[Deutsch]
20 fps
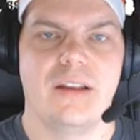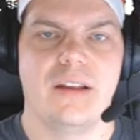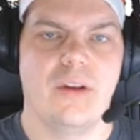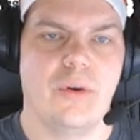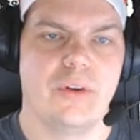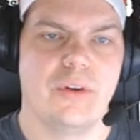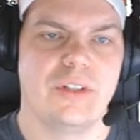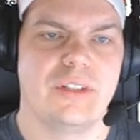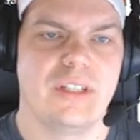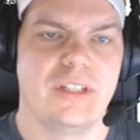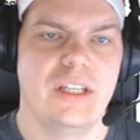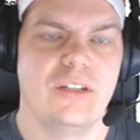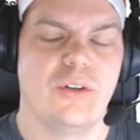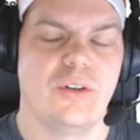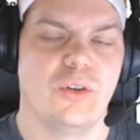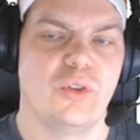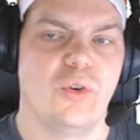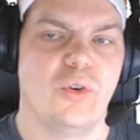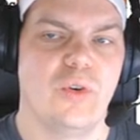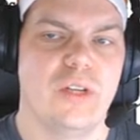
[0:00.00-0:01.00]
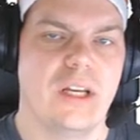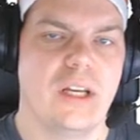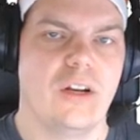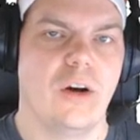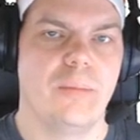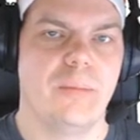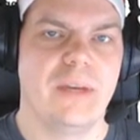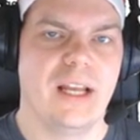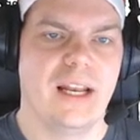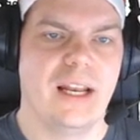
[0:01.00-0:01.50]
euch nicht kontrollieren,
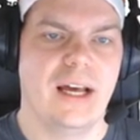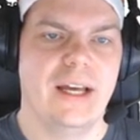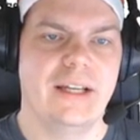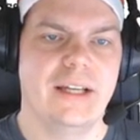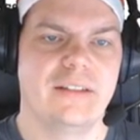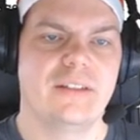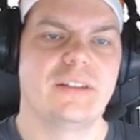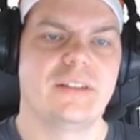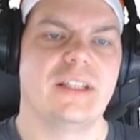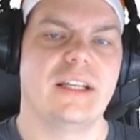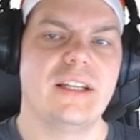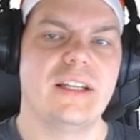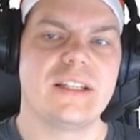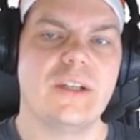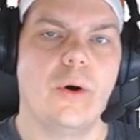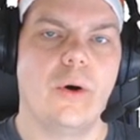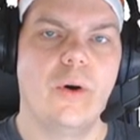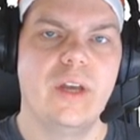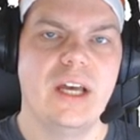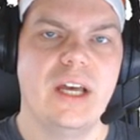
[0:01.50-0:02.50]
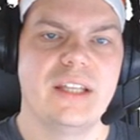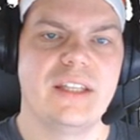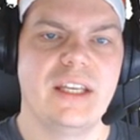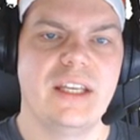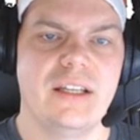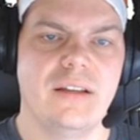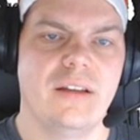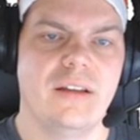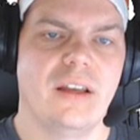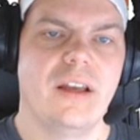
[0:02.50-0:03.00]
ob ihr liked. Das ist euer
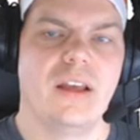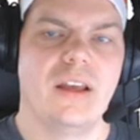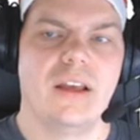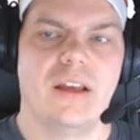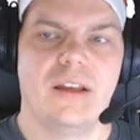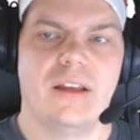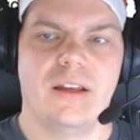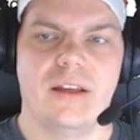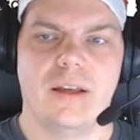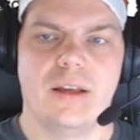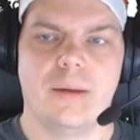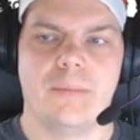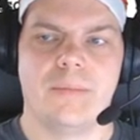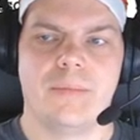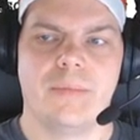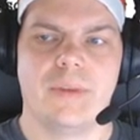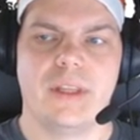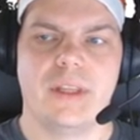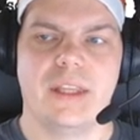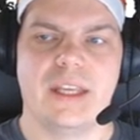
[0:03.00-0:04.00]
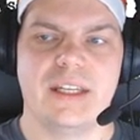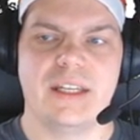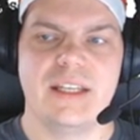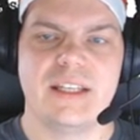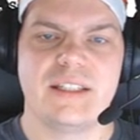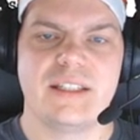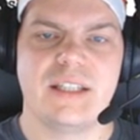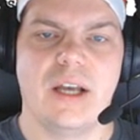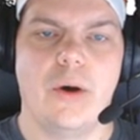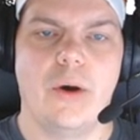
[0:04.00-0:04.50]
Ding. Ähm, das
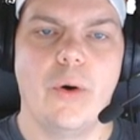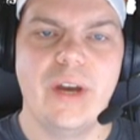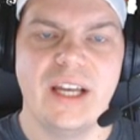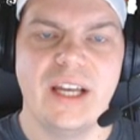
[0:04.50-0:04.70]
ist euer